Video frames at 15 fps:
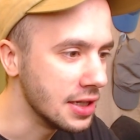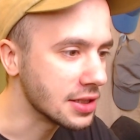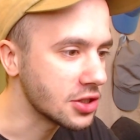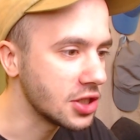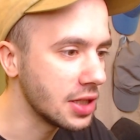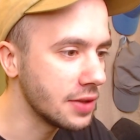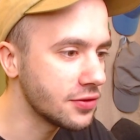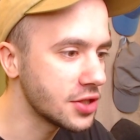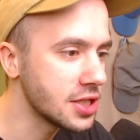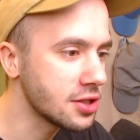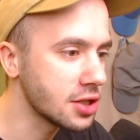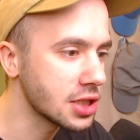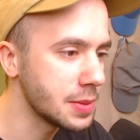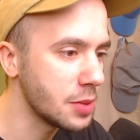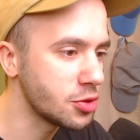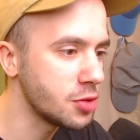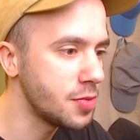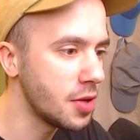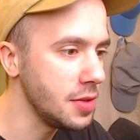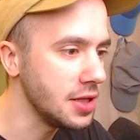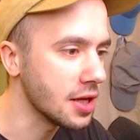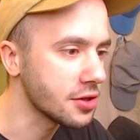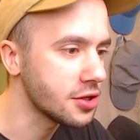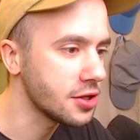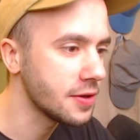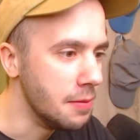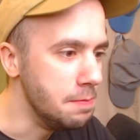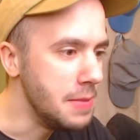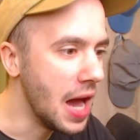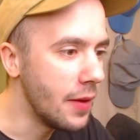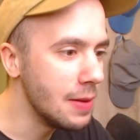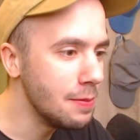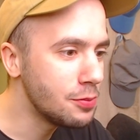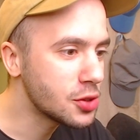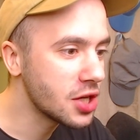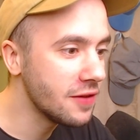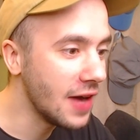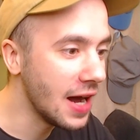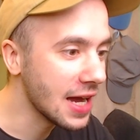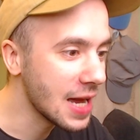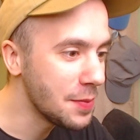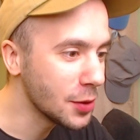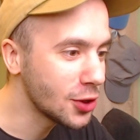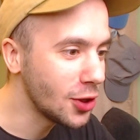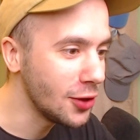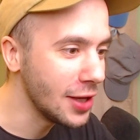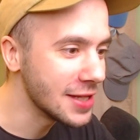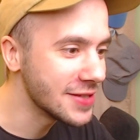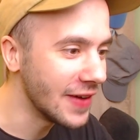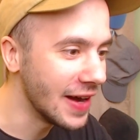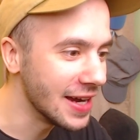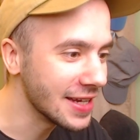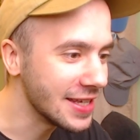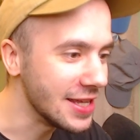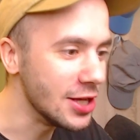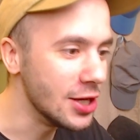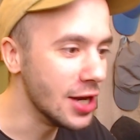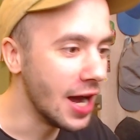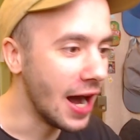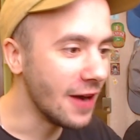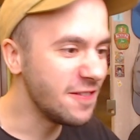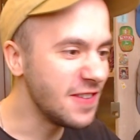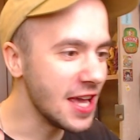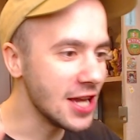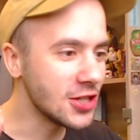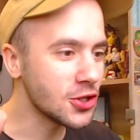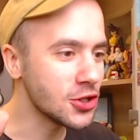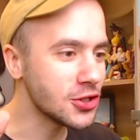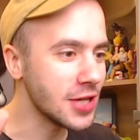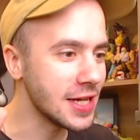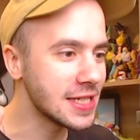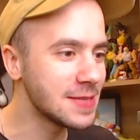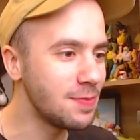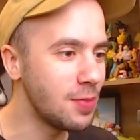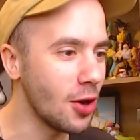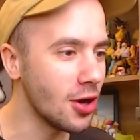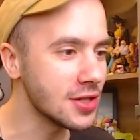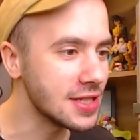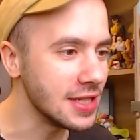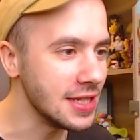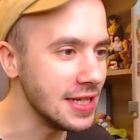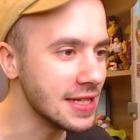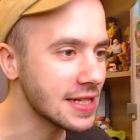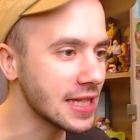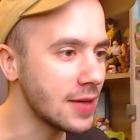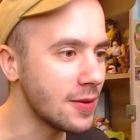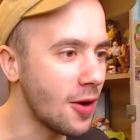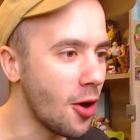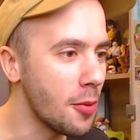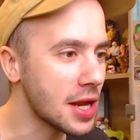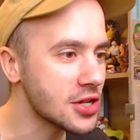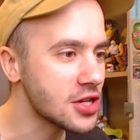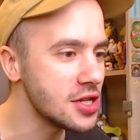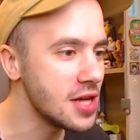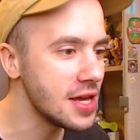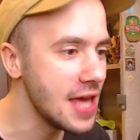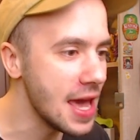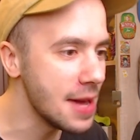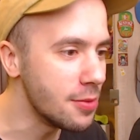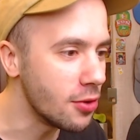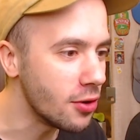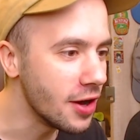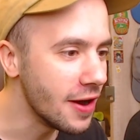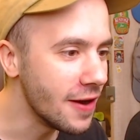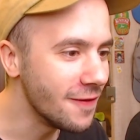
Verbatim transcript: Zaczynam wszystko sobie przypominać. Miałem przewagę pod koniec walki, a większość eksplozji zadała obrażenia jemu.